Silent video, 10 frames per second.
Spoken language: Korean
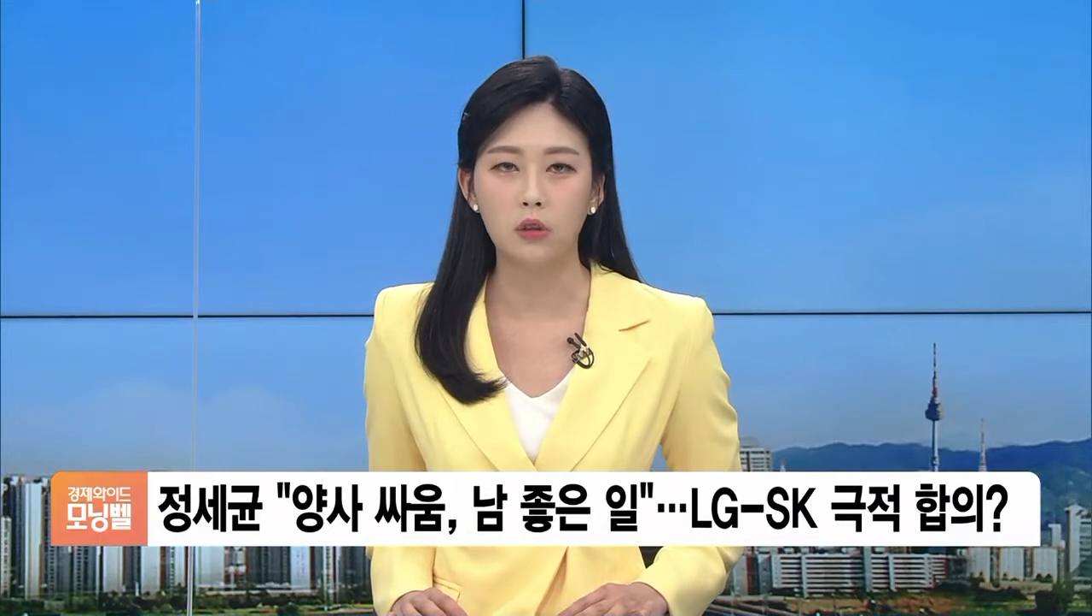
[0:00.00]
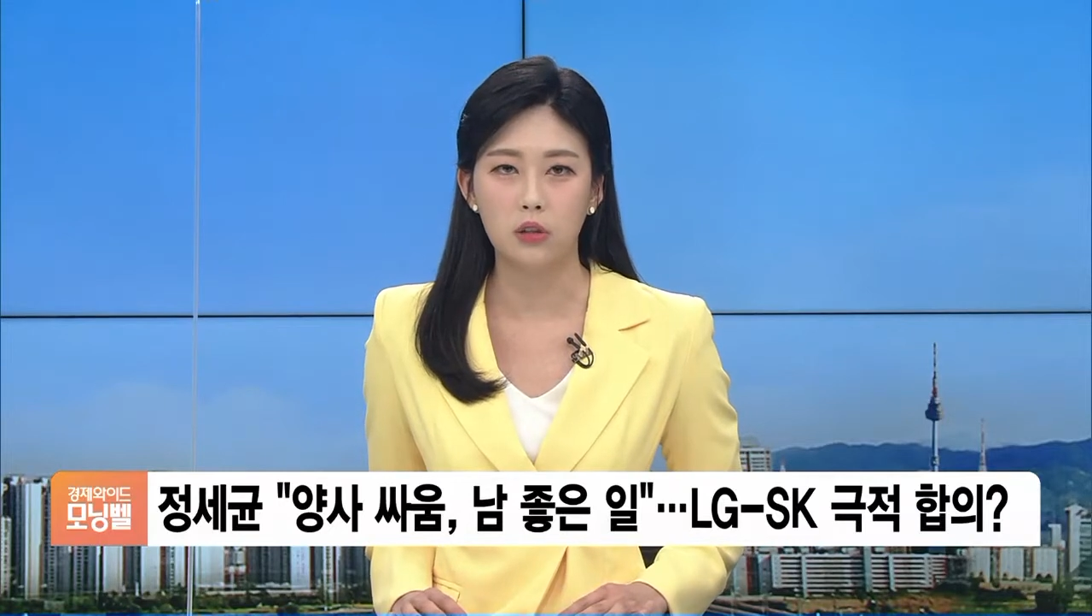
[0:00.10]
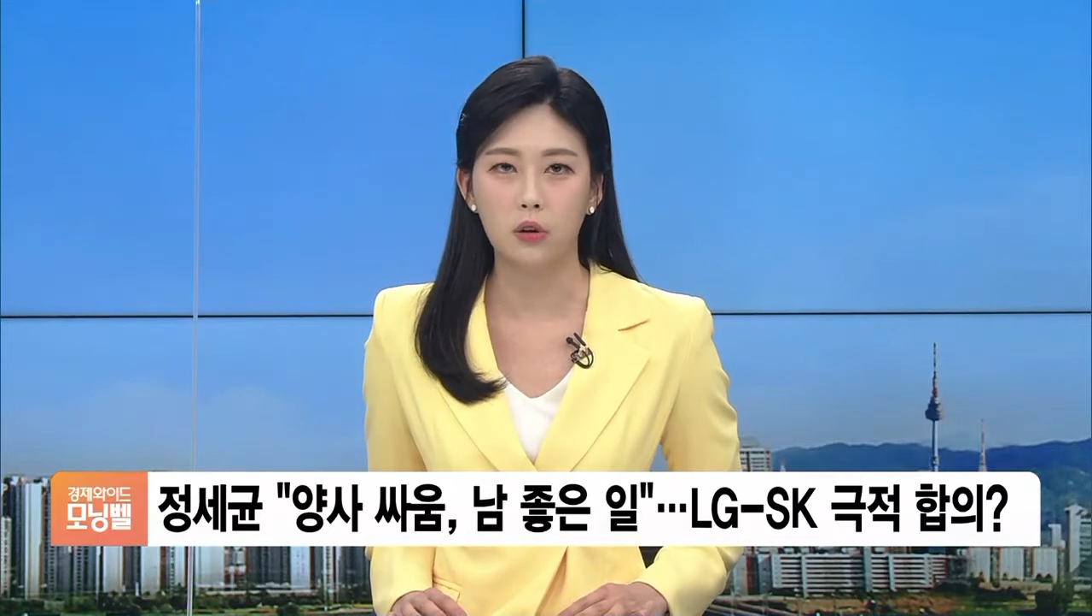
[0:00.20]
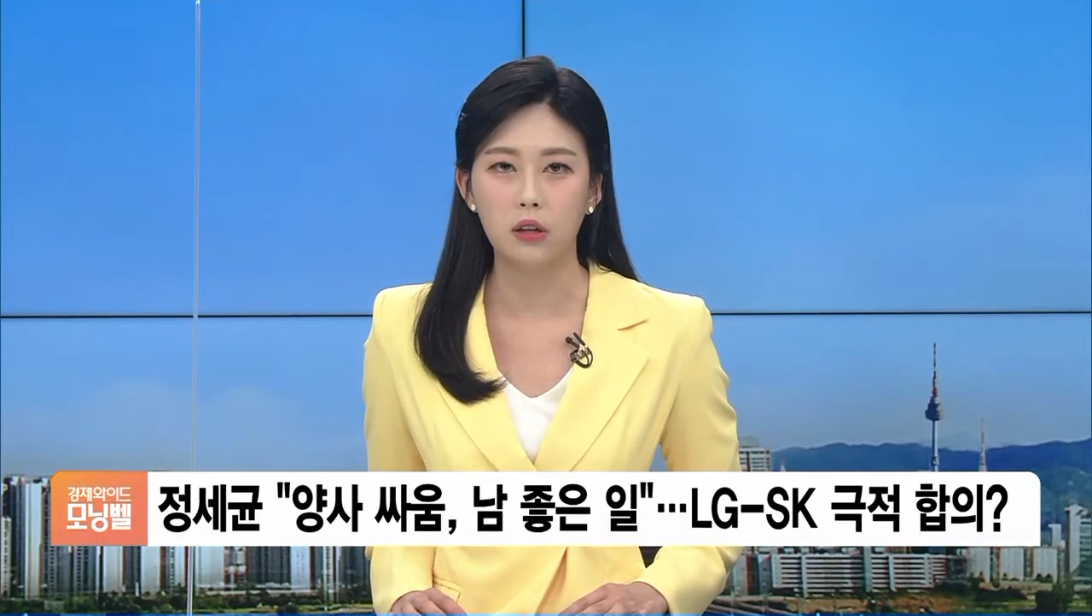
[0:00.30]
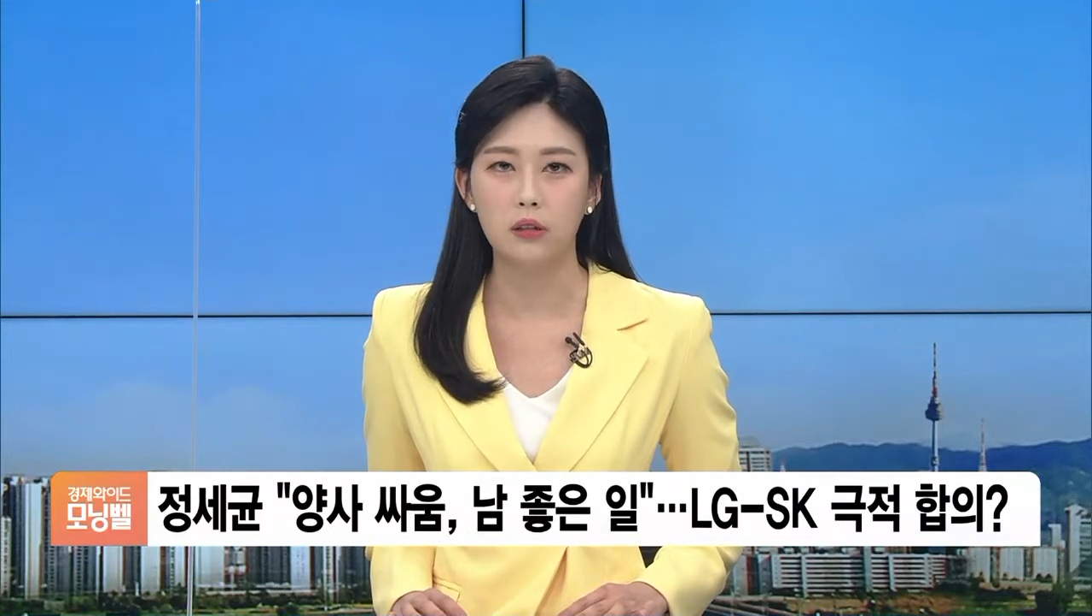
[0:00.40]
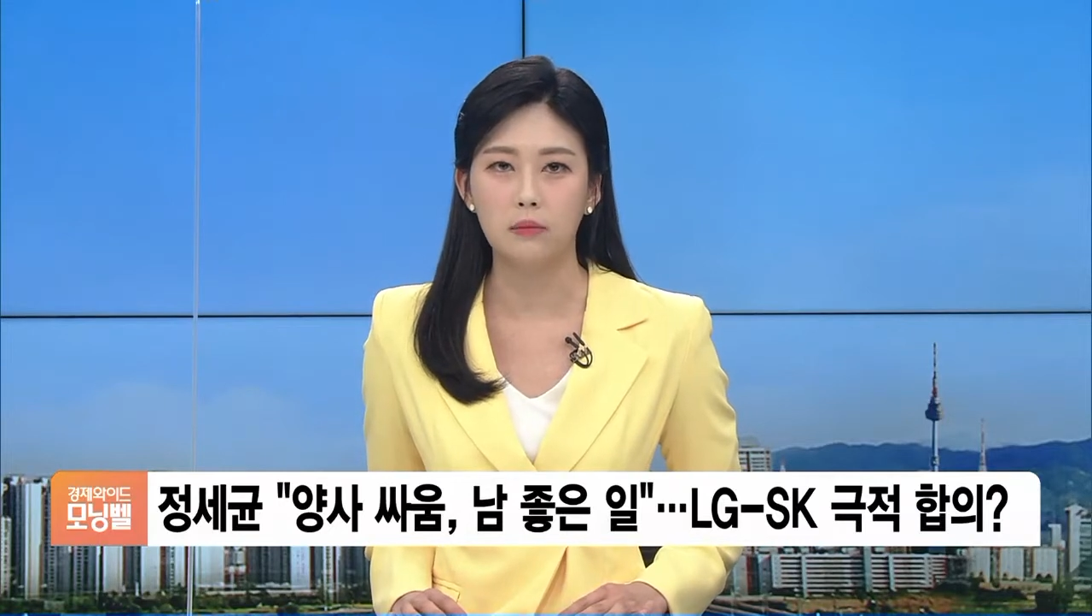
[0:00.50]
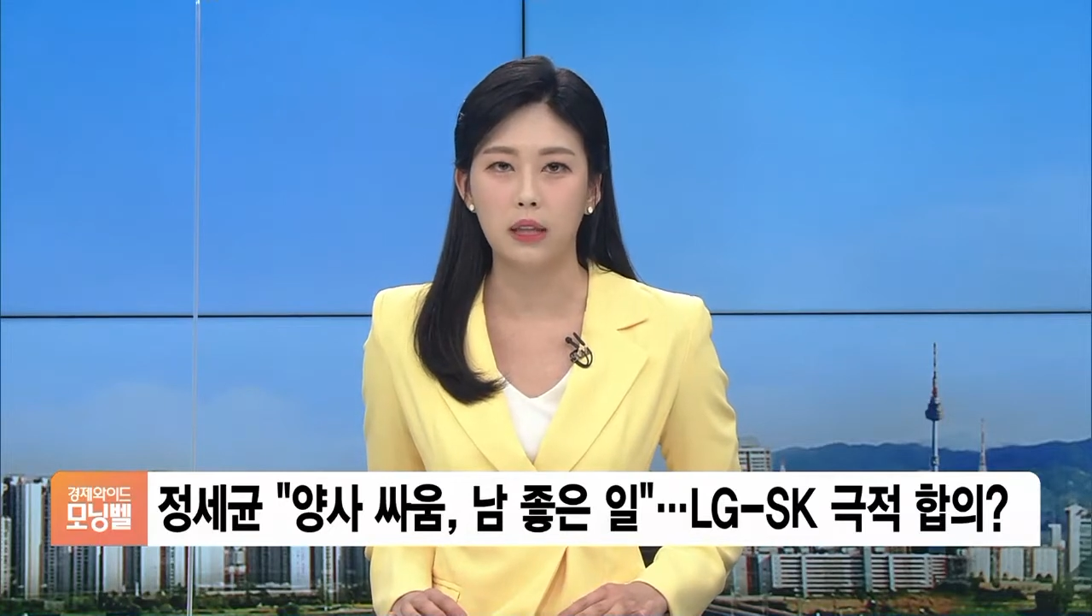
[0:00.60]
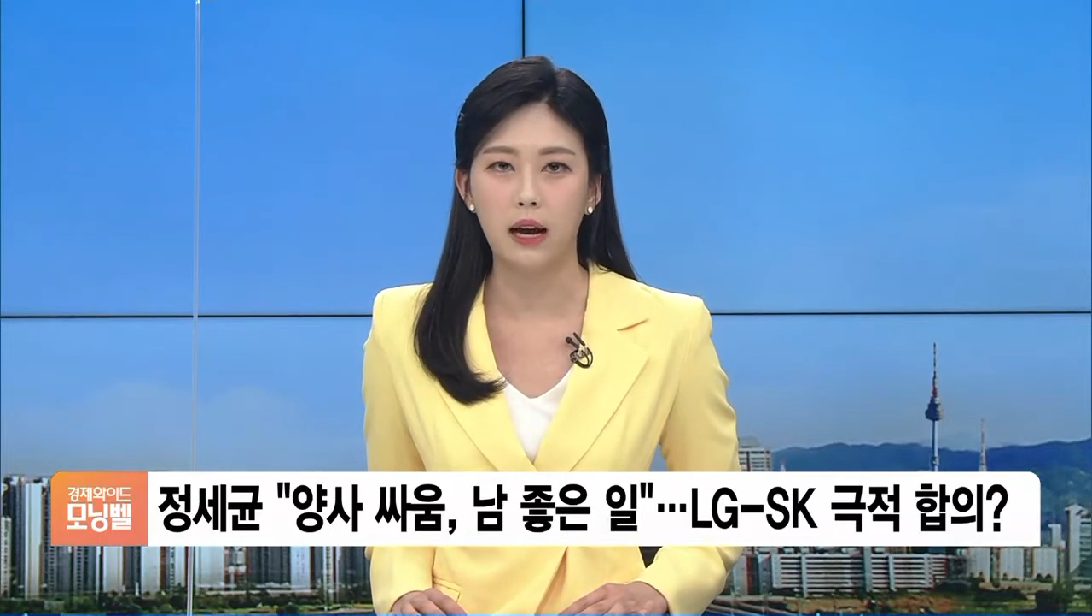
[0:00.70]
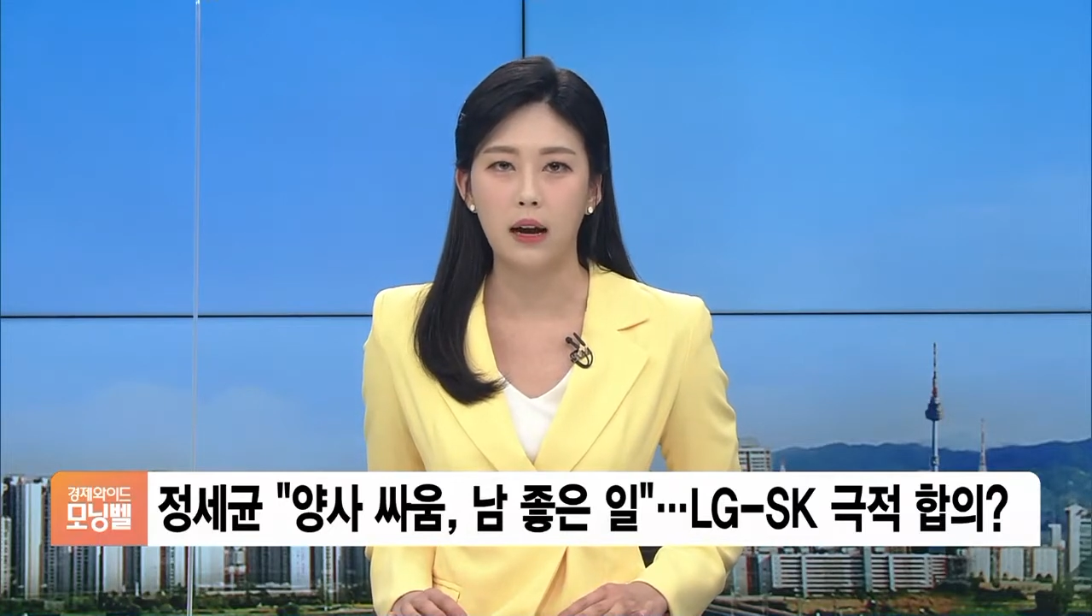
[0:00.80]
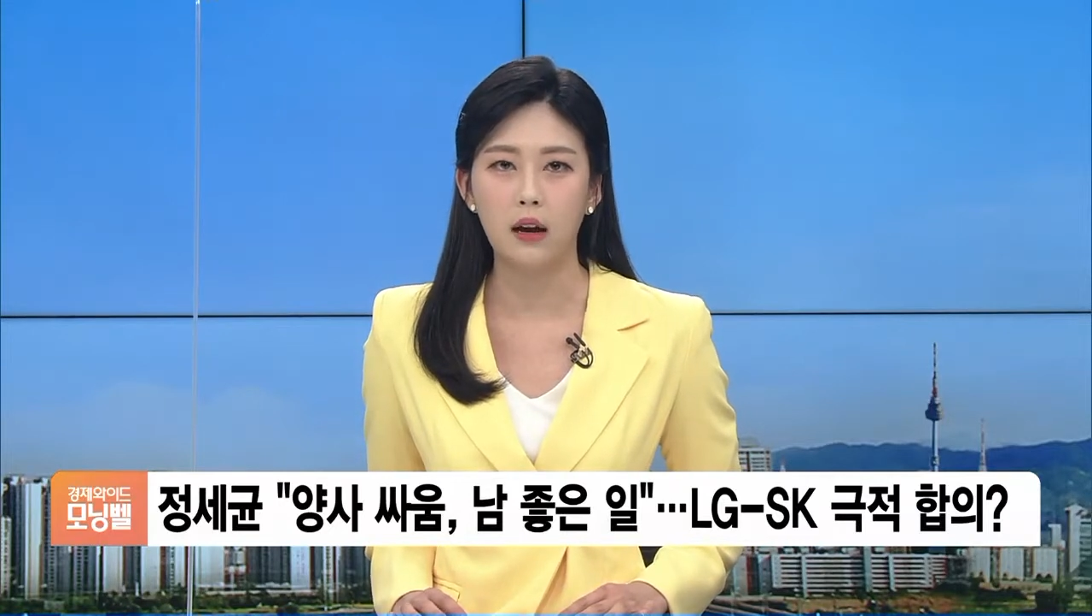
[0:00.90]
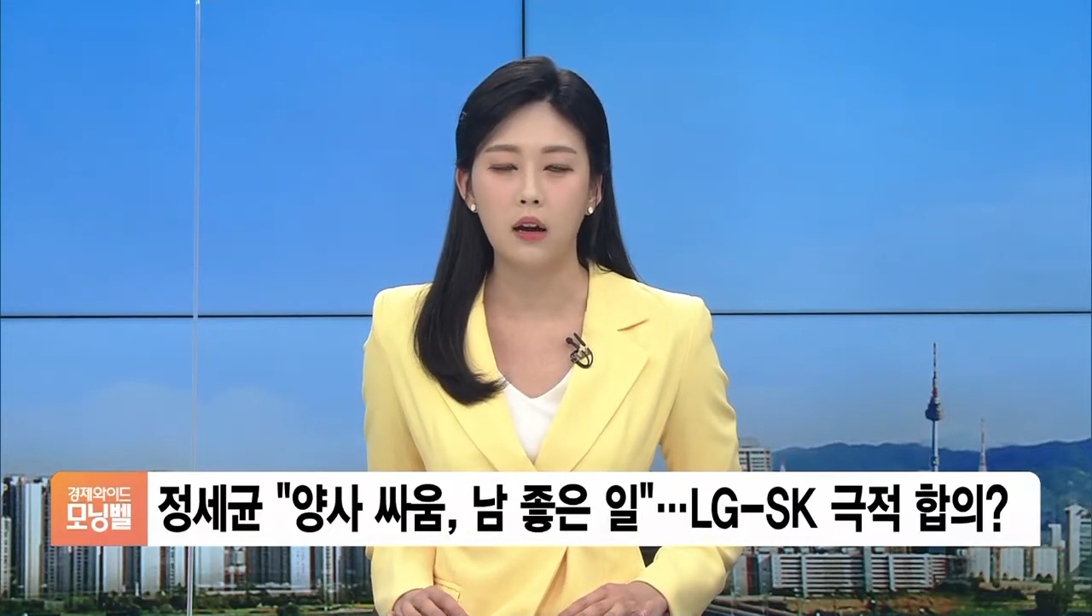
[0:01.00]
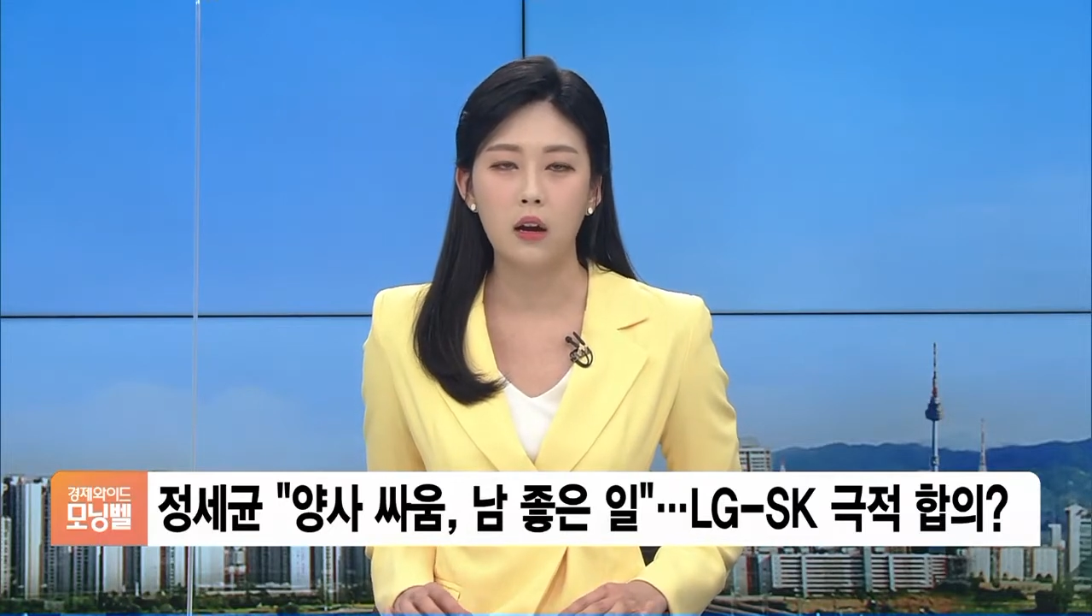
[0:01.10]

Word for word: 지적했습니다.